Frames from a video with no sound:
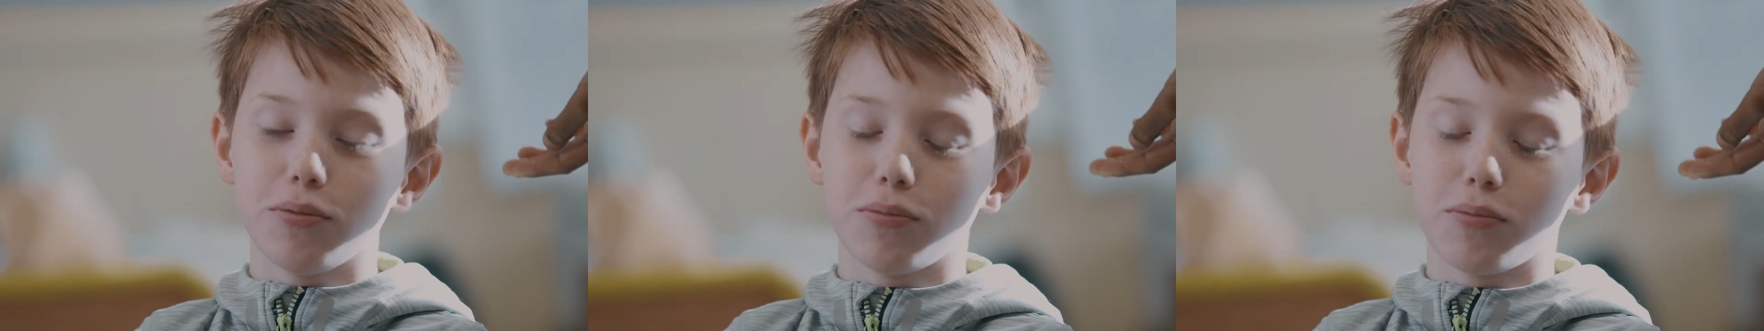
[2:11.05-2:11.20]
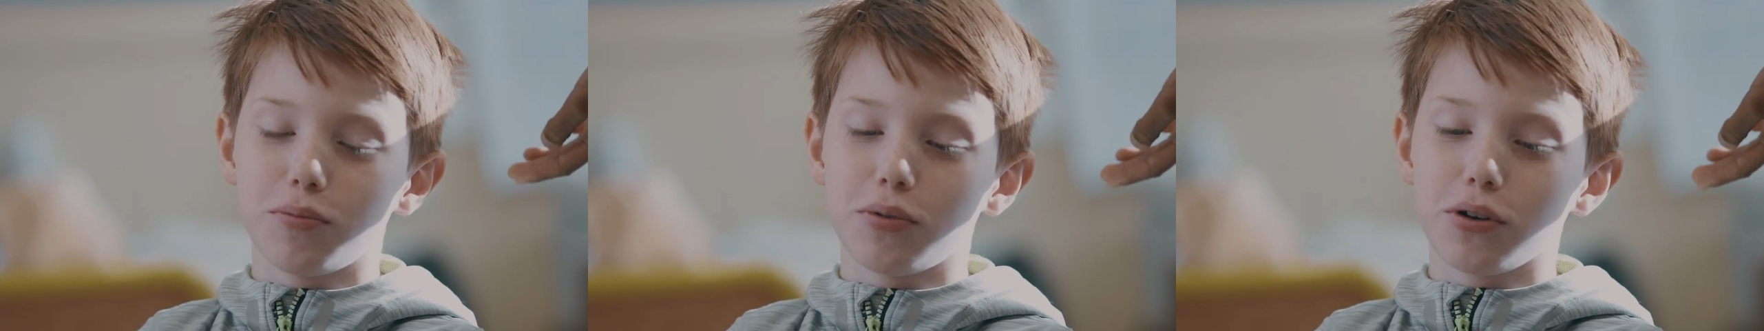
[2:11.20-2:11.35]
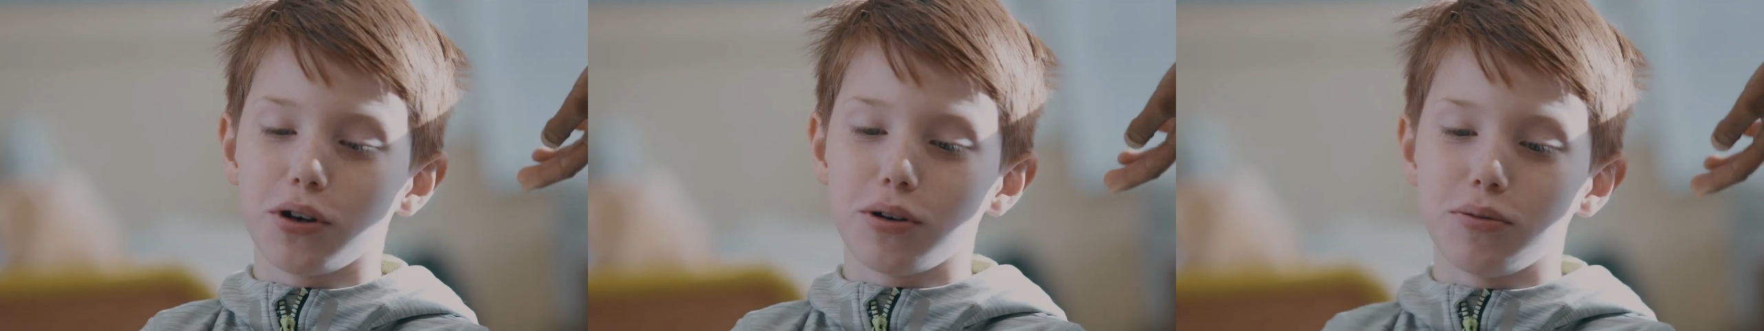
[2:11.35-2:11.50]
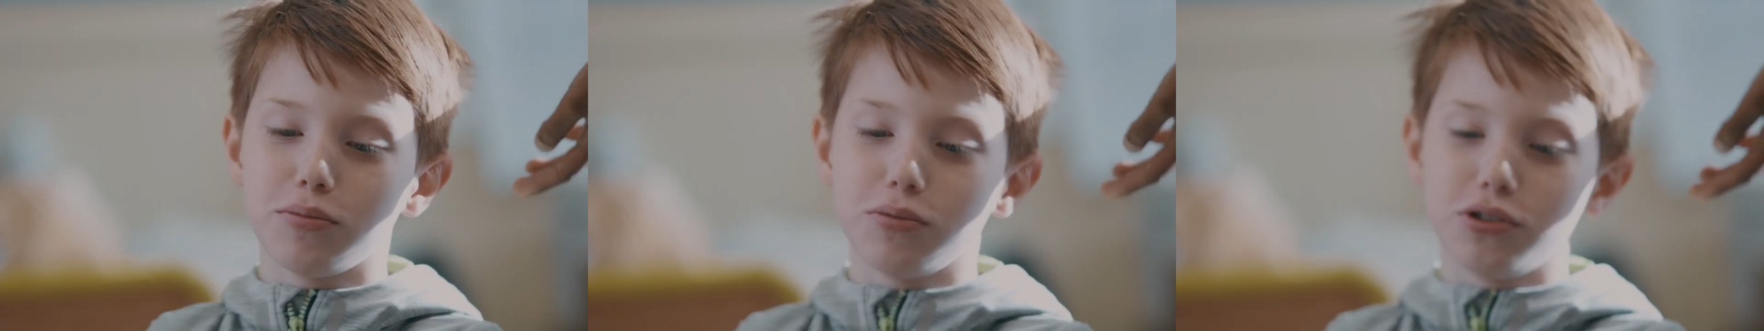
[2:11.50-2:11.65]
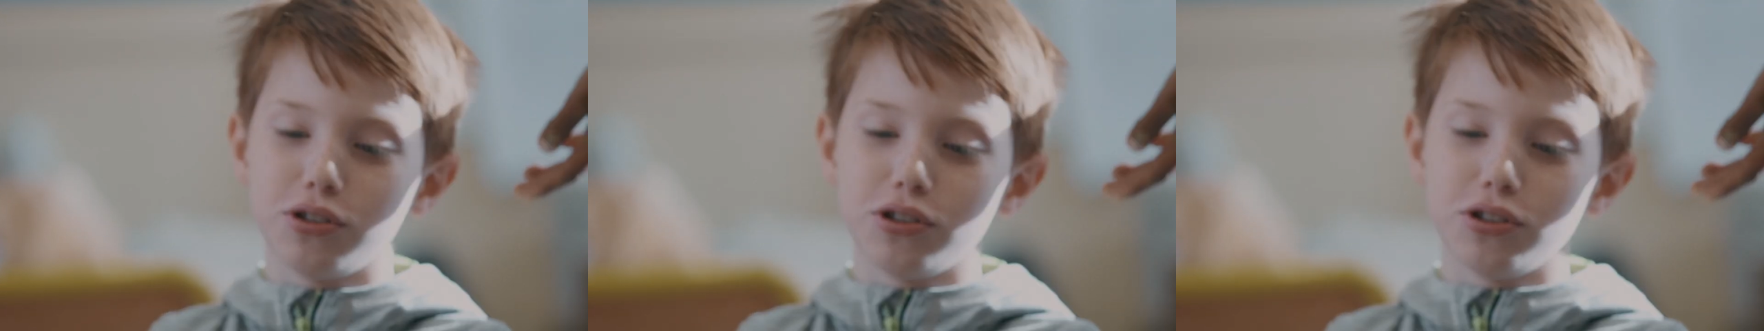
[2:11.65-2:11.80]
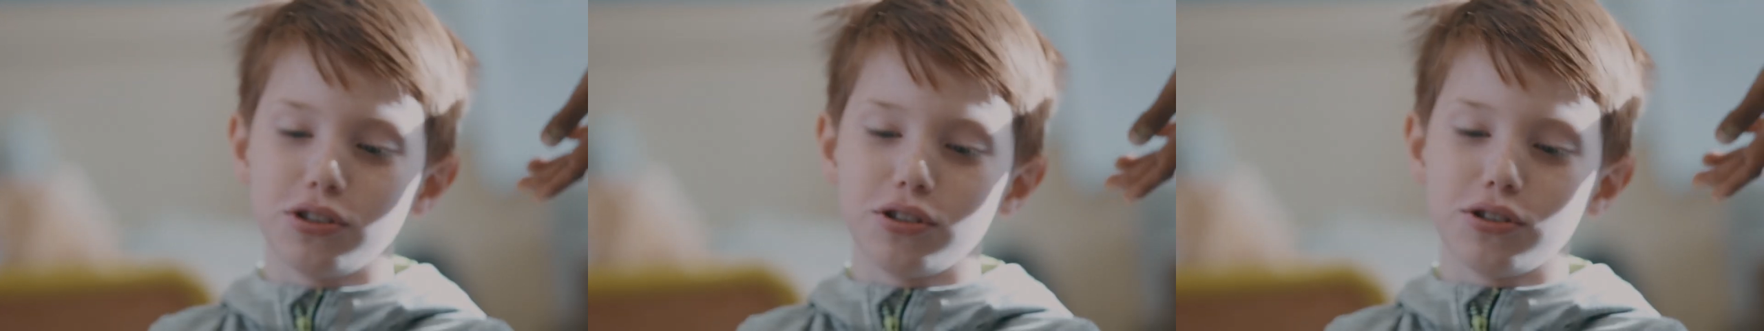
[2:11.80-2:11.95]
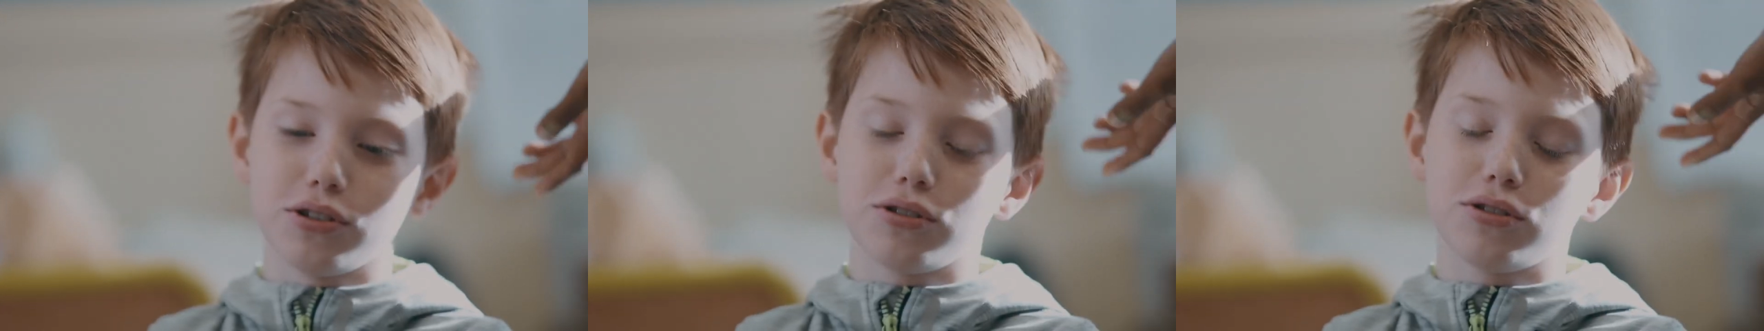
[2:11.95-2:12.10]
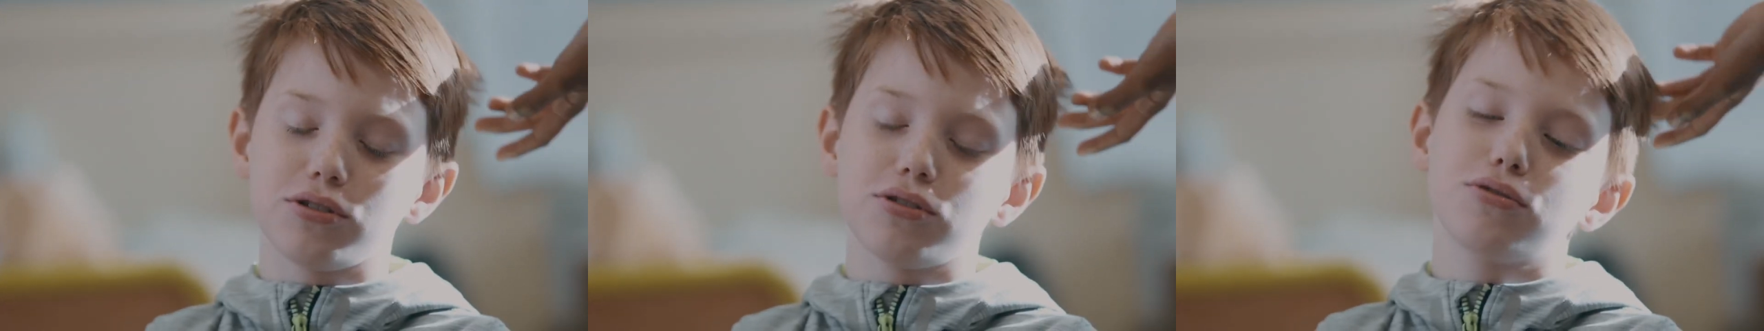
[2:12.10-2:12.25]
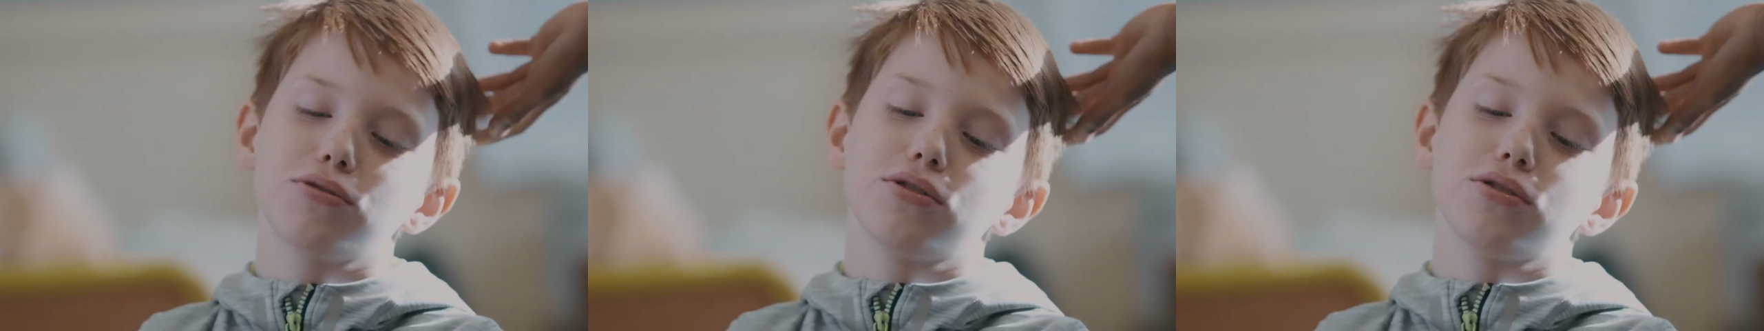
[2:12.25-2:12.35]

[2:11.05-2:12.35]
Et mon père, il me dit Est-ce